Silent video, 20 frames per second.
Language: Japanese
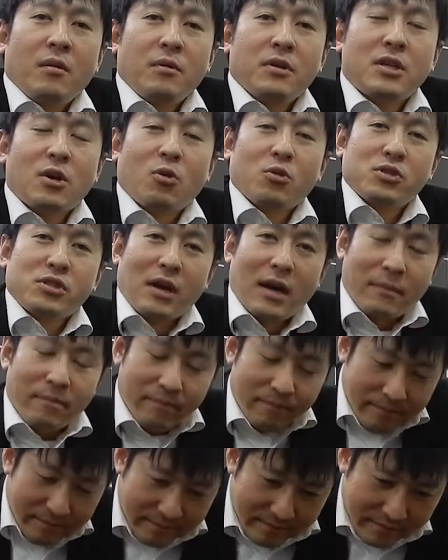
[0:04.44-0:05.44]
皆さんこんにち
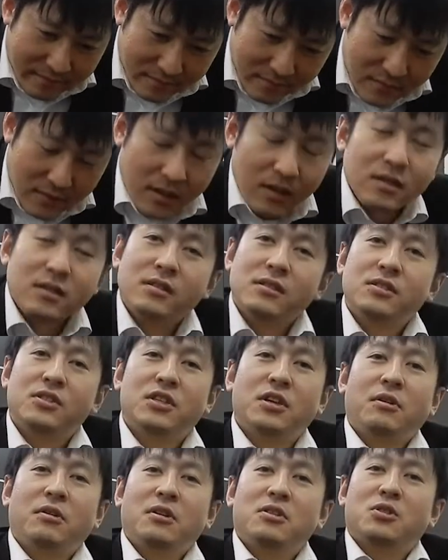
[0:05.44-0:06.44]
は
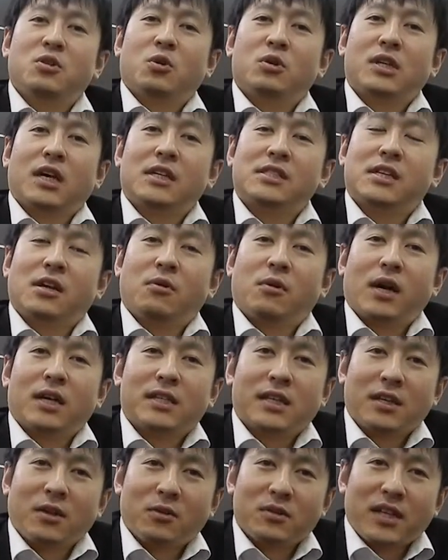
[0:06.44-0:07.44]
CNS 大阪支社の
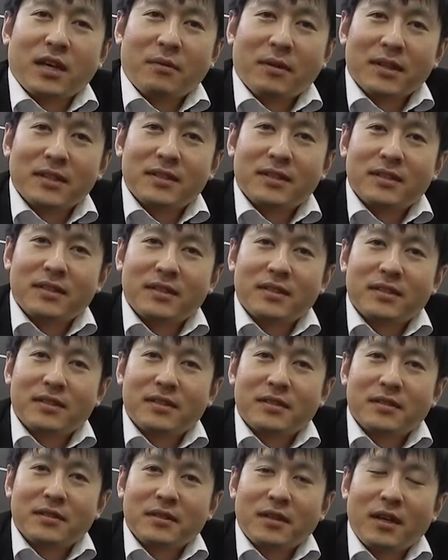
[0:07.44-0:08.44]
川崎でございま
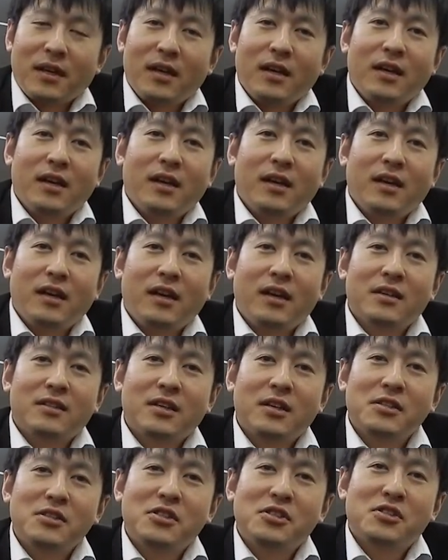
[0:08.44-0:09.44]
す、えー、
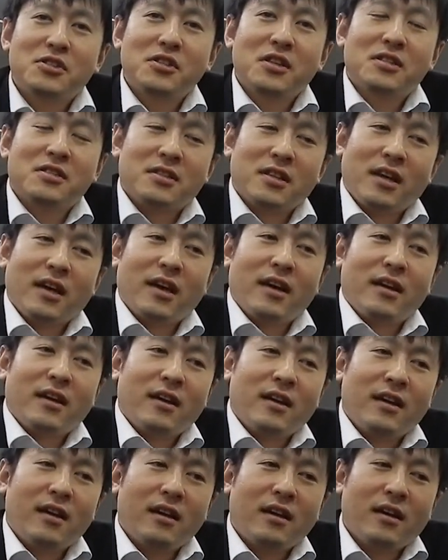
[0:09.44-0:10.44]
先日です
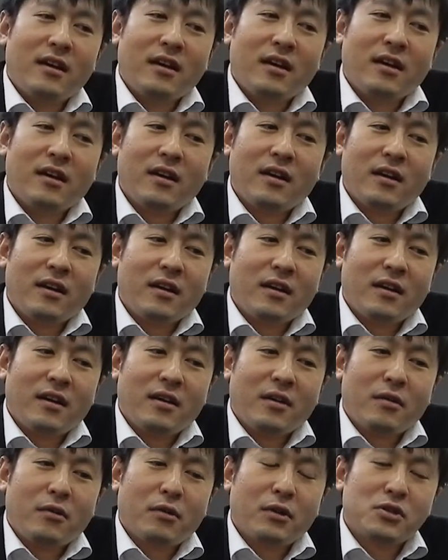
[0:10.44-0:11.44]
ね、
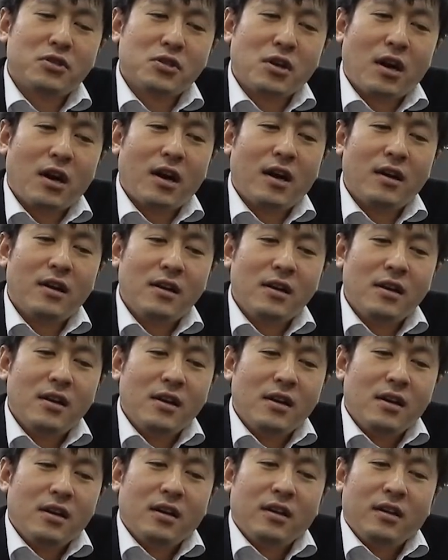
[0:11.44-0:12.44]
えー、私が、
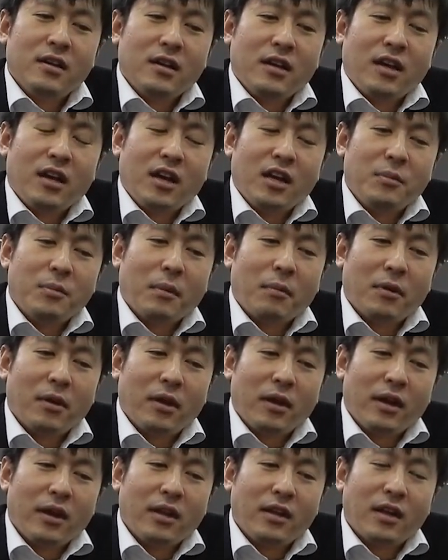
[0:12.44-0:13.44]
えー、今ま
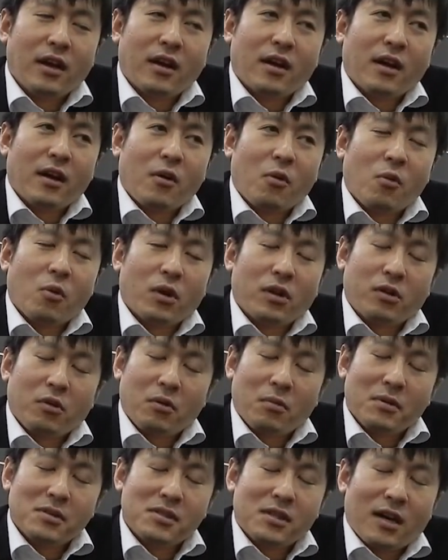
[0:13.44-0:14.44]
で何回か行って
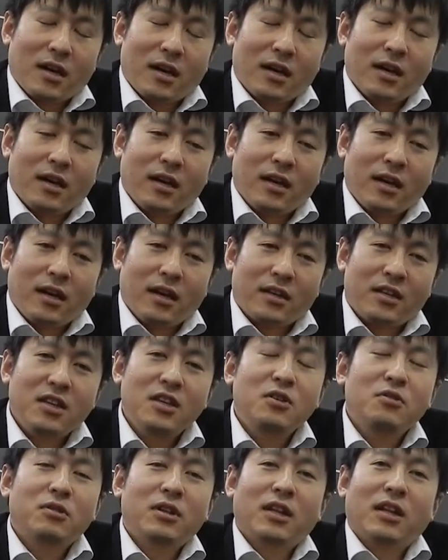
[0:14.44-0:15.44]
おりました、えー、
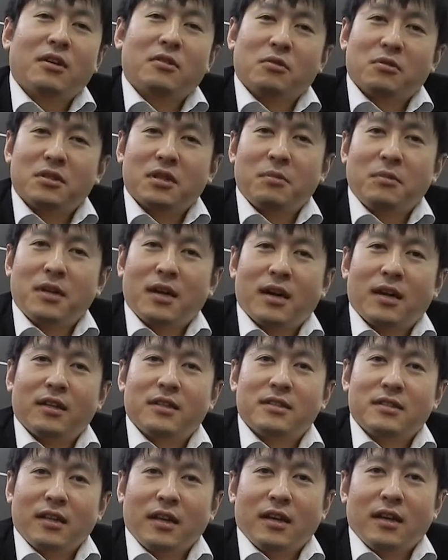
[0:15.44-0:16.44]
金融電卓のセミナーが
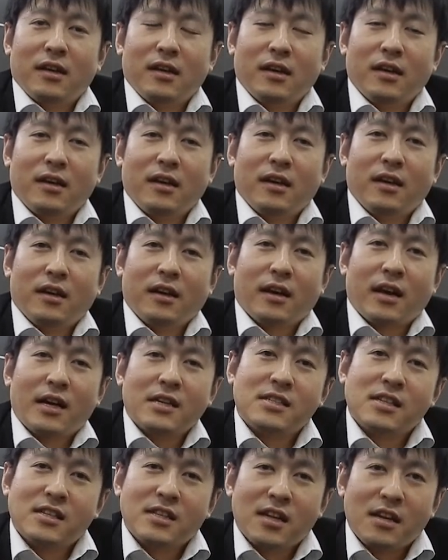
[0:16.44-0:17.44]
ですね、えー、
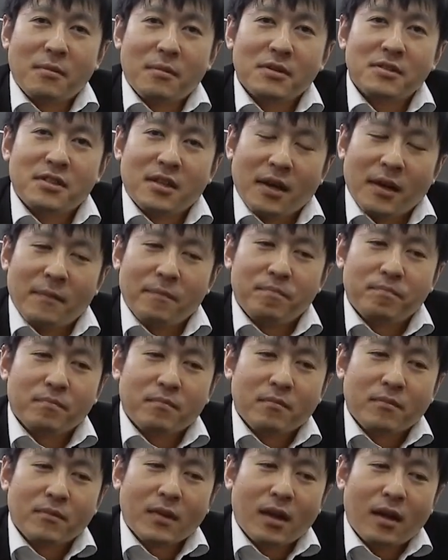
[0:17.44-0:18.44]
開催されまして、
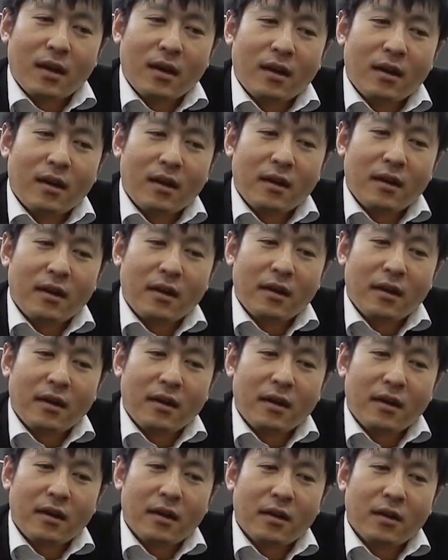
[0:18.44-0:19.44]

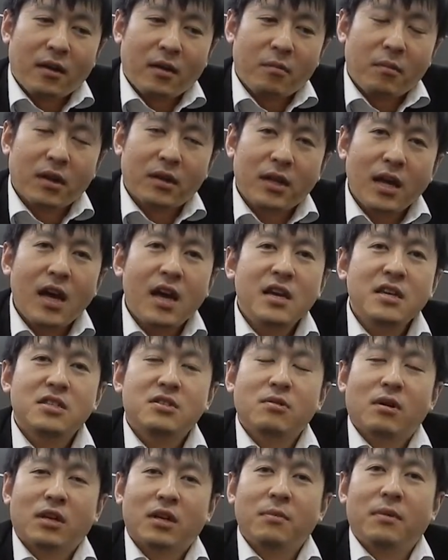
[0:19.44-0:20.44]
えーまあ、定員
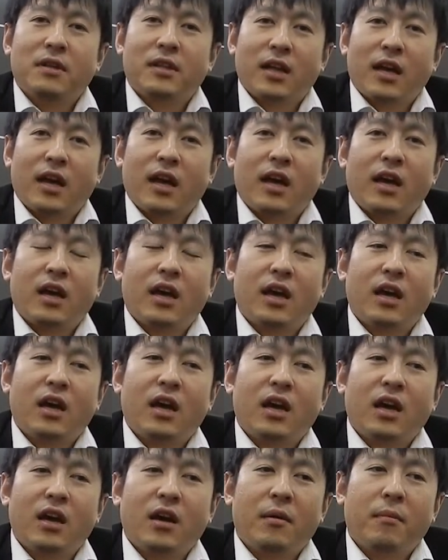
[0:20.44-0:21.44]
数は決めて、
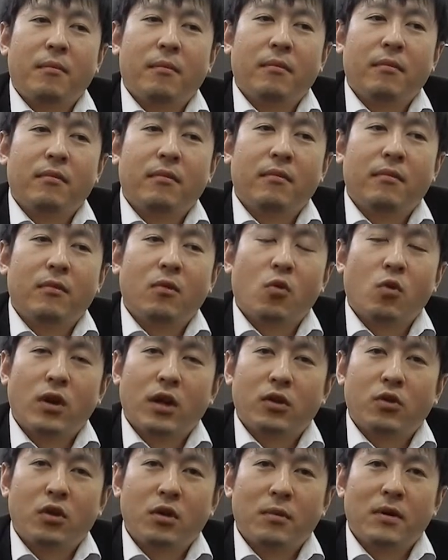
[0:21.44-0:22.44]
えー、
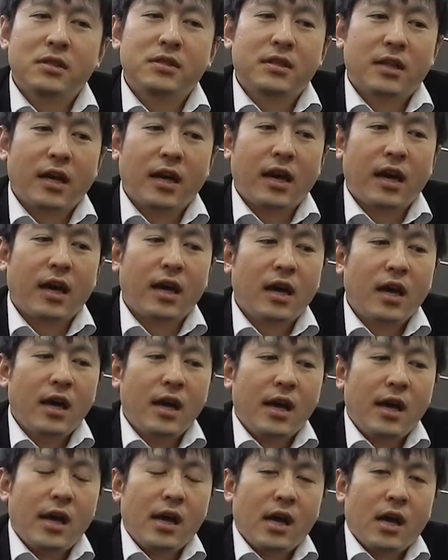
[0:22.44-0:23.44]
行っておりまして
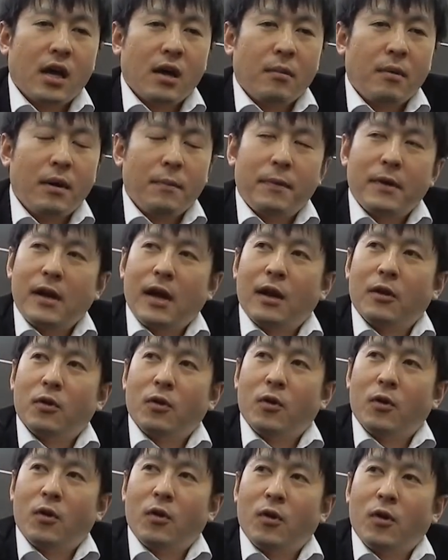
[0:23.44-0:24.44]
まあ、やっぱりあ
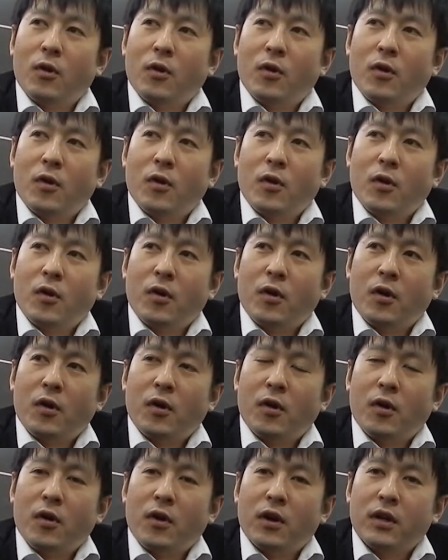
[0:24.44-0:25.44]

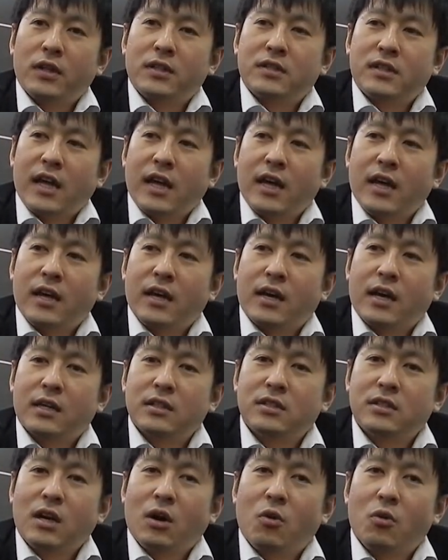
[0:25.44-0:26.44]
のあれですね
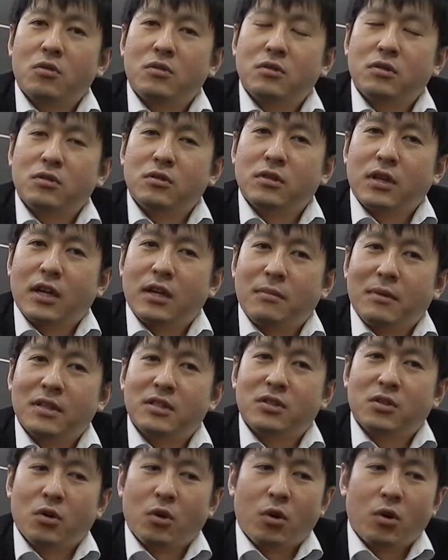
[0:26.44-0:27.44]
数が多くなり
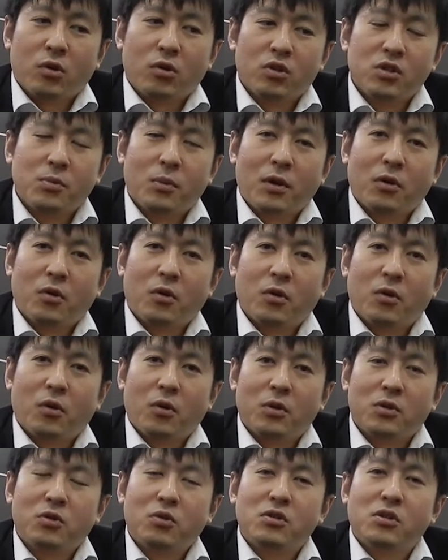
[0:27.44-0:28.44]
ますとどうしてもあの
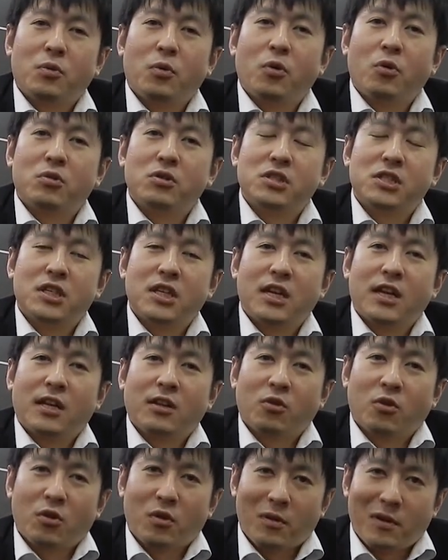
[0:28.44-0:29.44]
1人じゃフォローしきれ
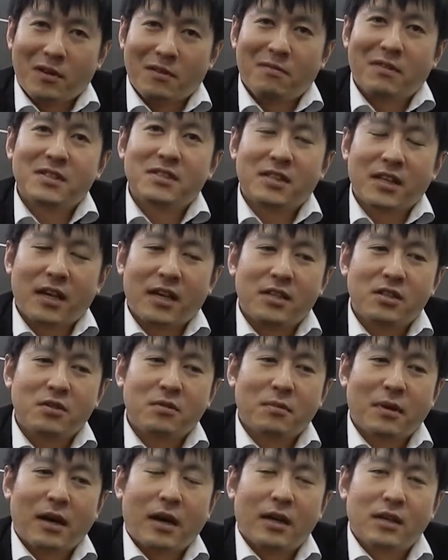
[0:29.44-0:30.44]
ないところがありまして
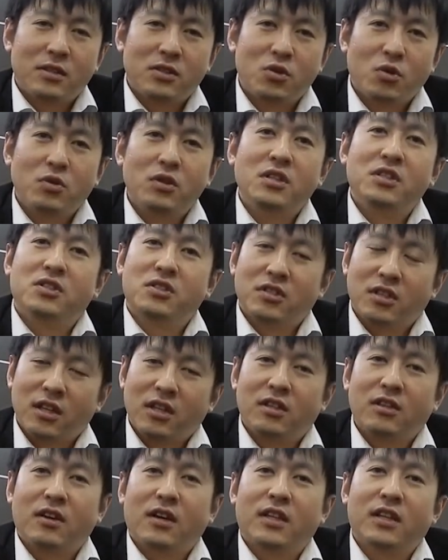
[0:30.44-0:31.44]
ちょっとまあ少人数
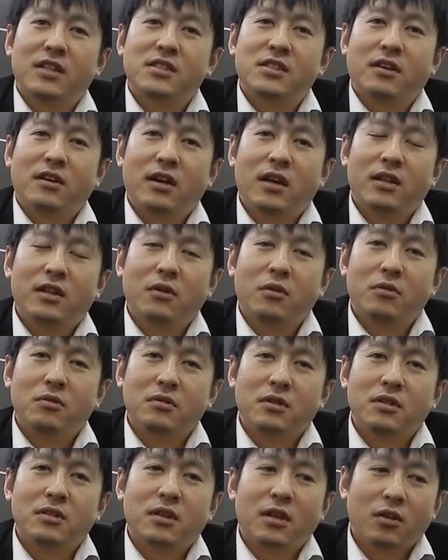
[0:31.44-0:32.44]
でという形でやっておる
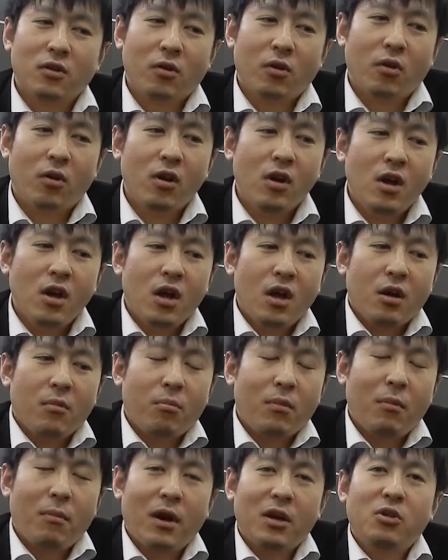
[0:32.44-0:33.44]
んですけど、
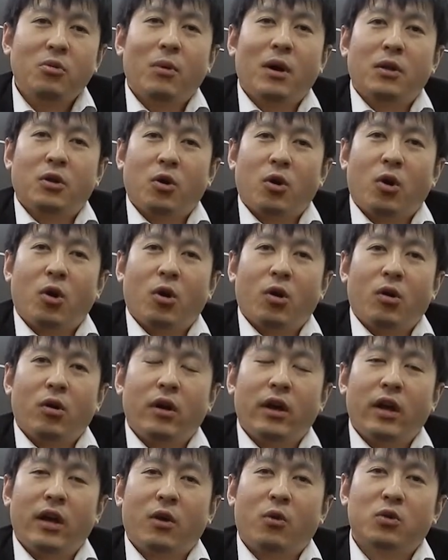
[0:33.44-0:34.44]
まあ、毎度毎度、
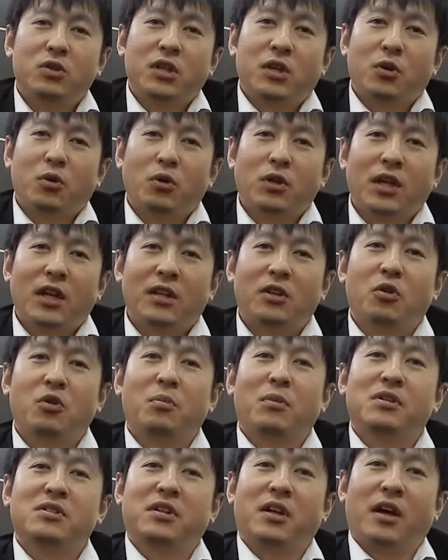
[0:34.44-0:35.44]
えー、ご請求いただいてお
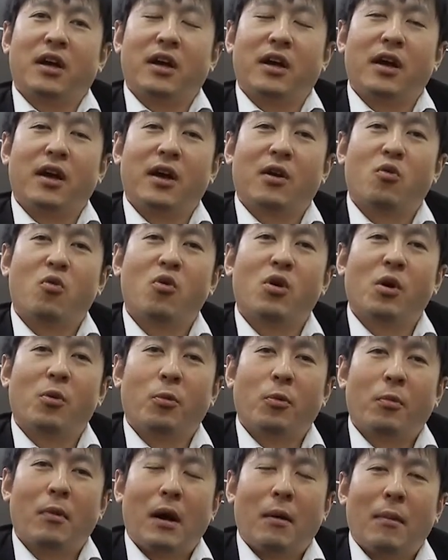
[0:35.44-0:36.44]
りまして、えー、今回
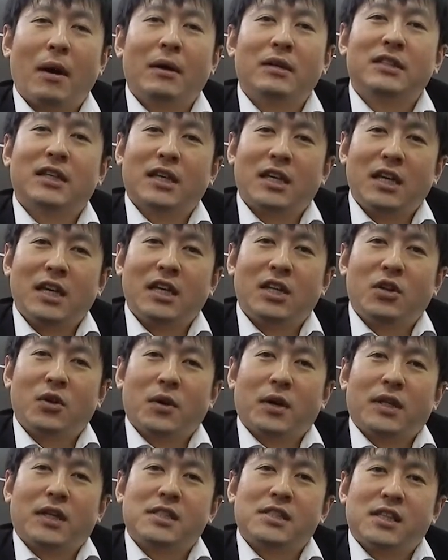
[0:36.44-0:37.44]
もまあ満席と
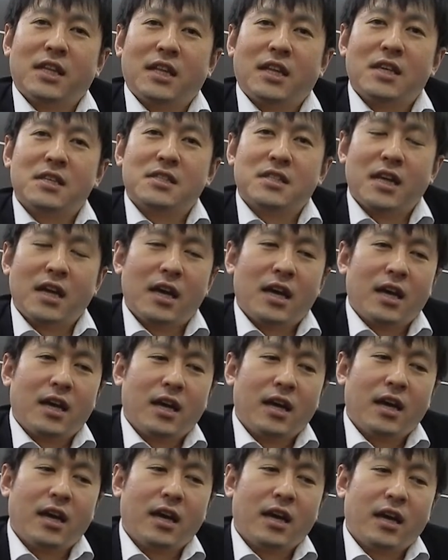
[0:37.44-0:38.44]
いう形でですね、
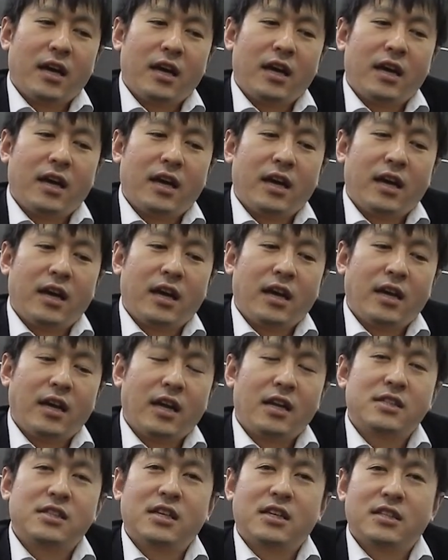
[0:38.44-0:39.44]
えー、
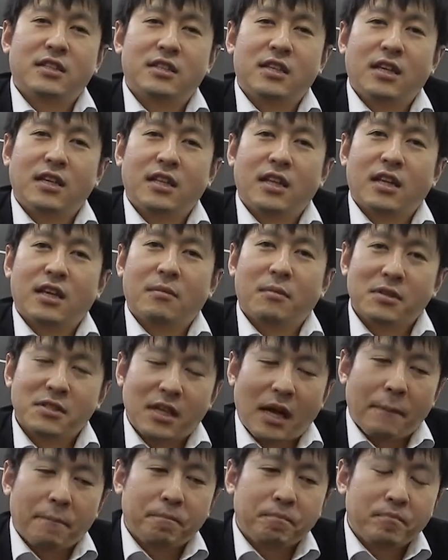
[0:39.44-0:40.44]
やらせていただきま
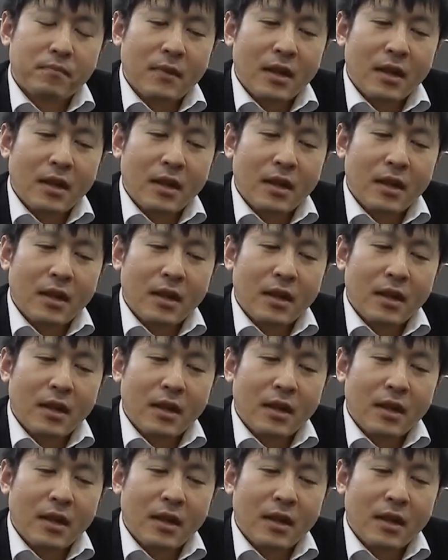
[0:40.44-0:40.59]
した。